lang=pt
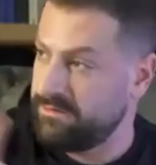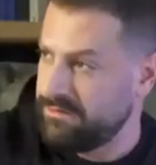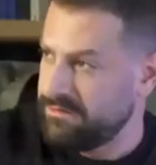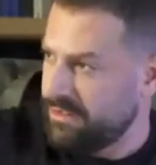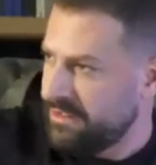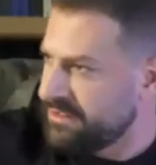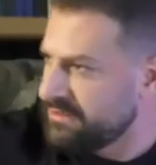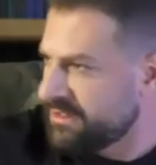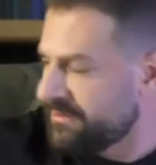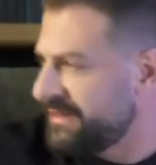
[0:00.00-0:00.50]

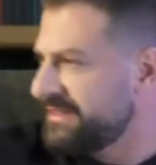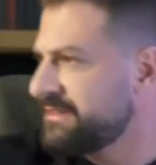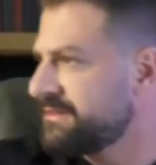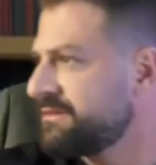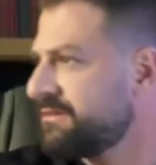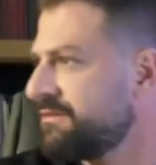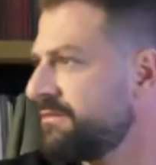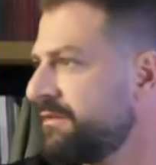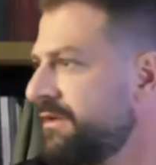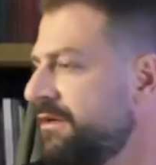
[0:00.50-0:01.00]
olha só, presta
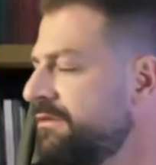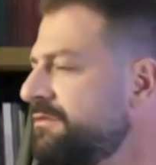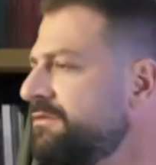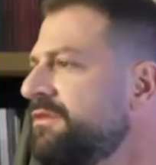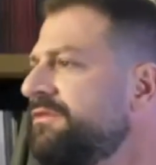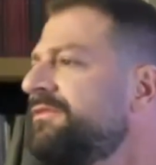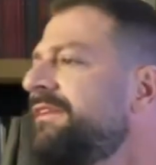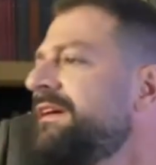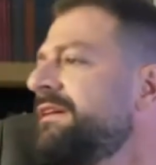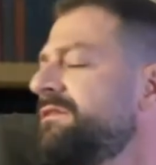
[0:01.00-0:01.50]
atenção, eu não
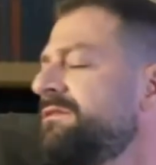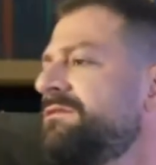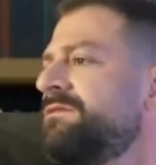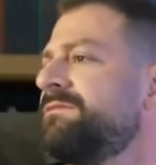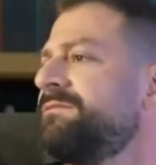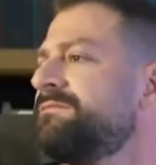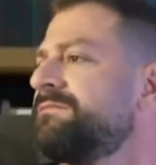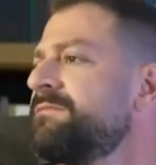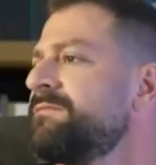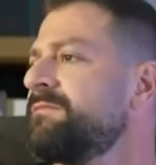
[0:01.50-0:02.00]
estou falando
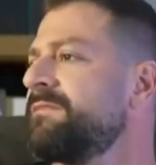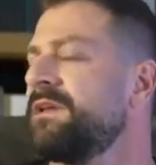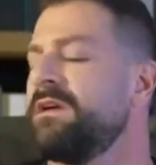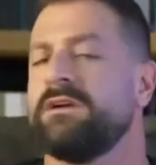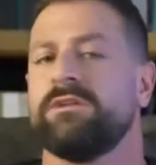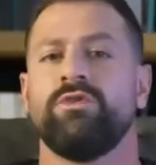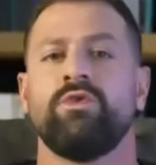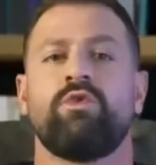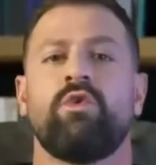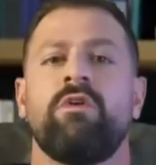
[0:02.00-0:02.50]

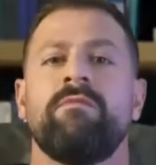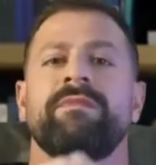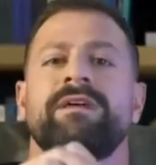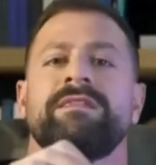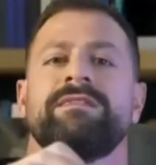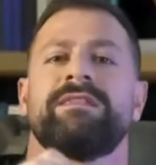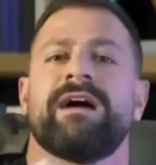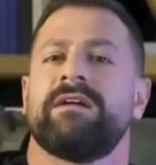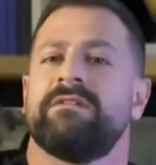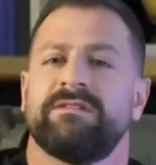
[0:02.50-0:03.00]
do
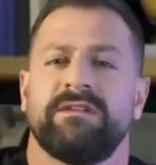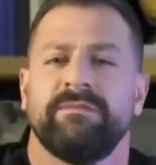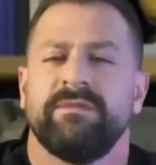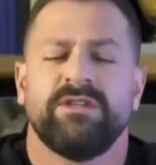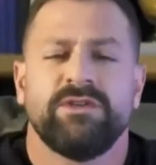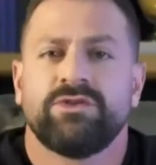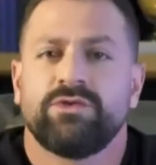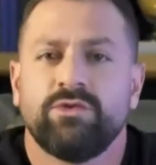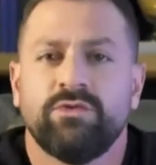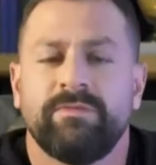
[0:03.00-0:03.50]
comentário, você me
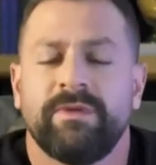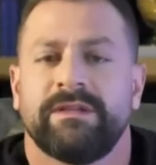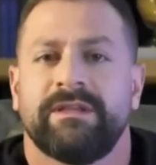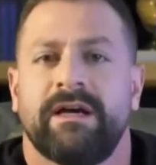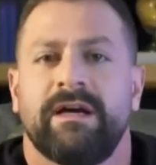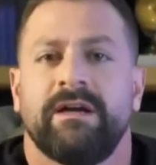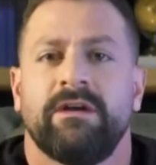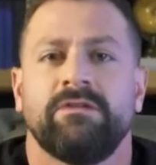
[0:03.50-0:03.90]
desculpa, tá?